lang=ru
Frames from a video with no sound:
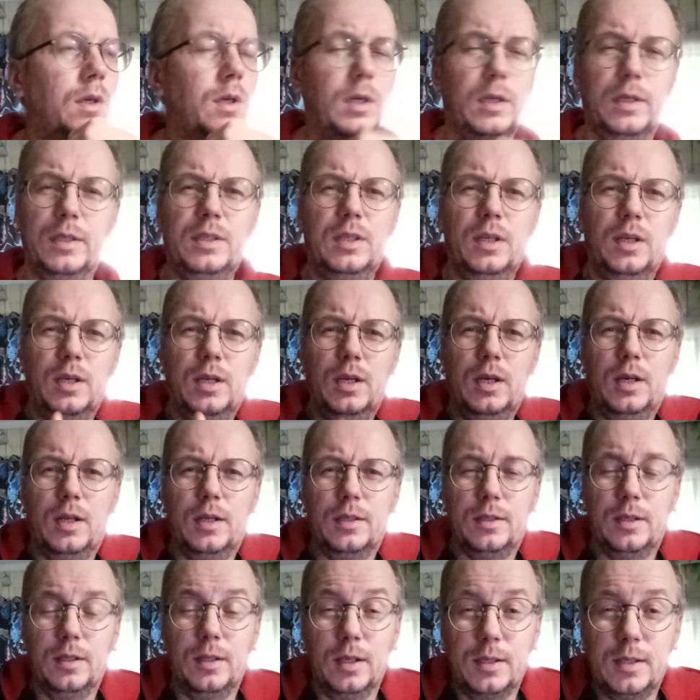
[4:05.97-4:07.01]
Хотя
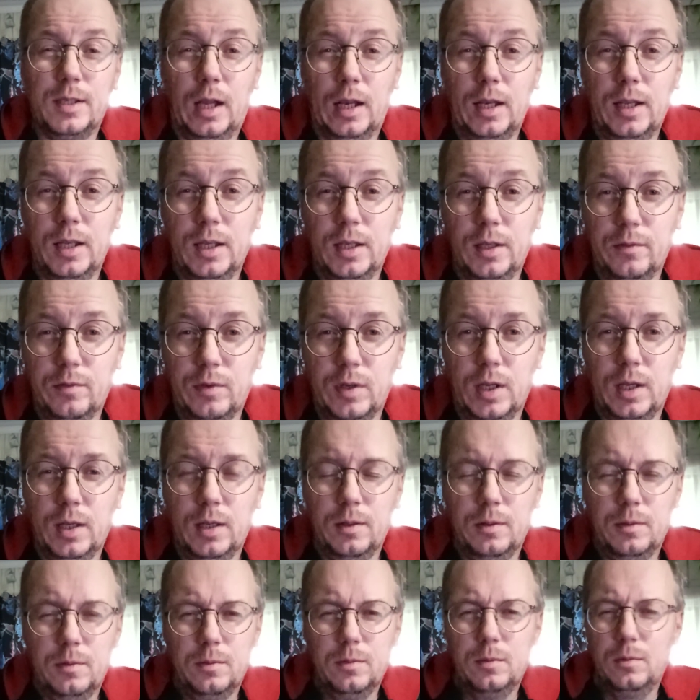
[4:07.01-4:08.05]
ортодоксальные
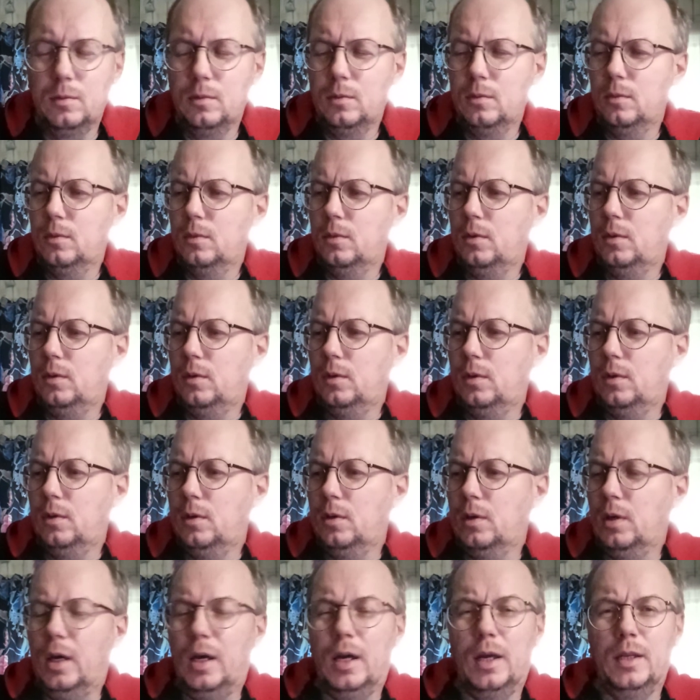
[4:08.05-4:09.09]
евреи,
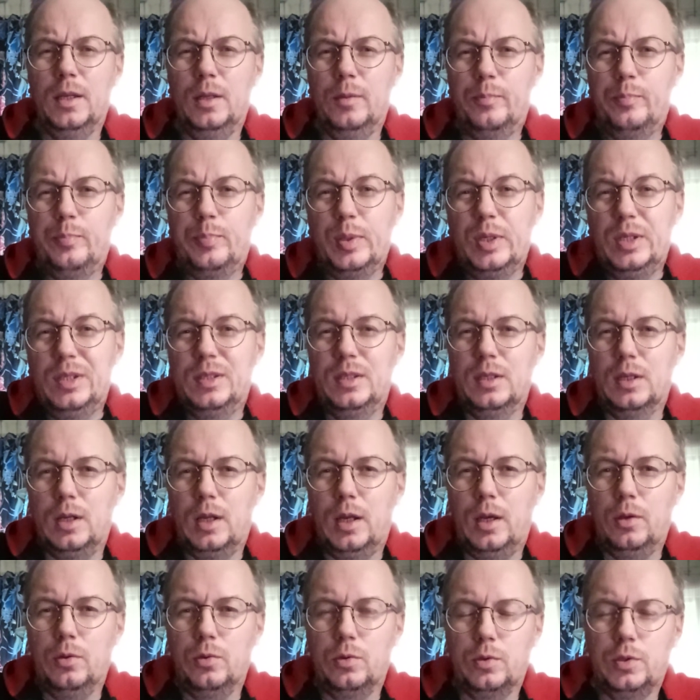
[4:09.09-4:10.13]
они
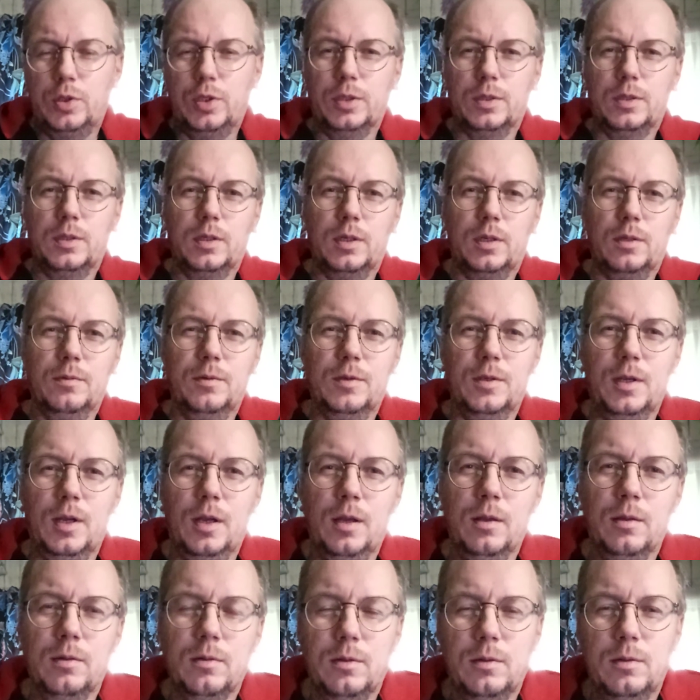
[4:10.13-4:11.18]
презирают, честно
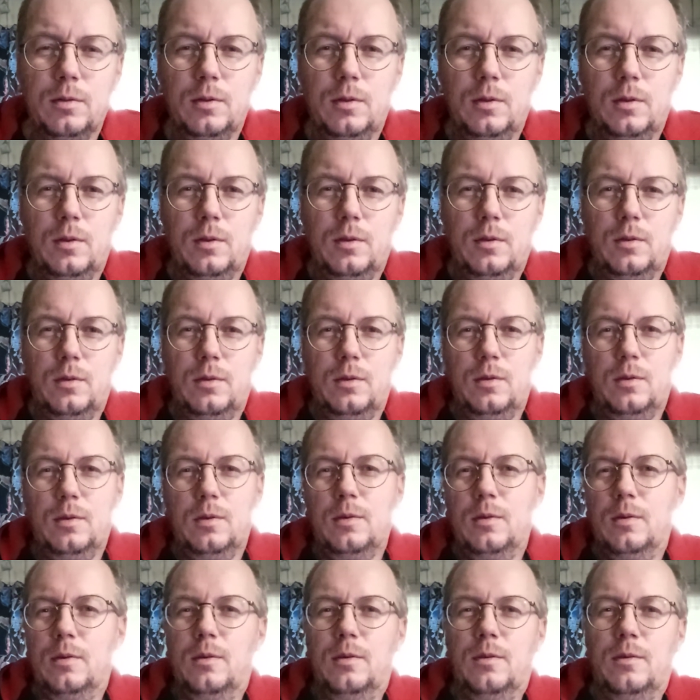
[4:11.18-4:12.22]
говоря,
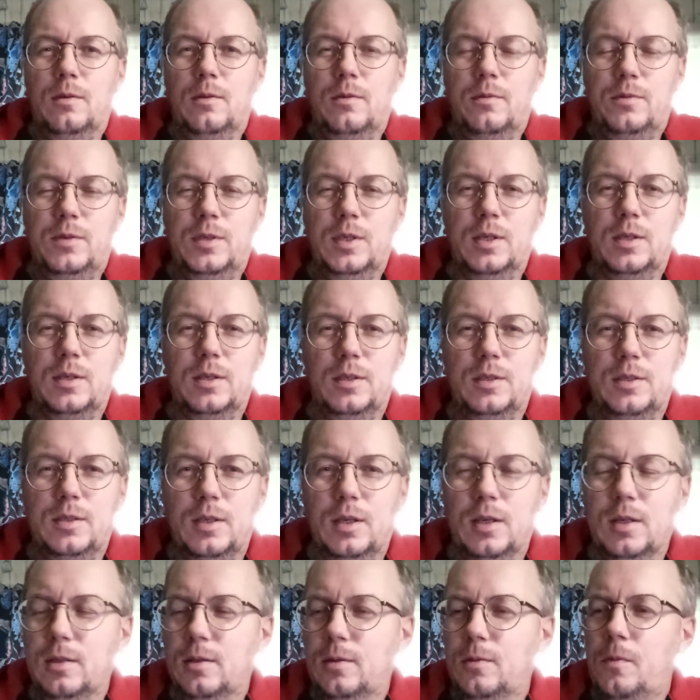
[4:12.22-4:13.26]
всех
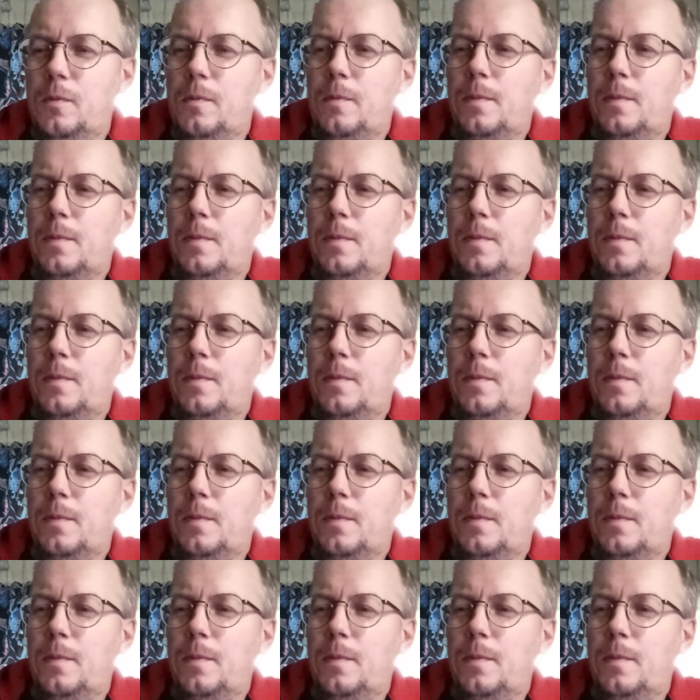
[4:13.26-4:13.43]
христиан.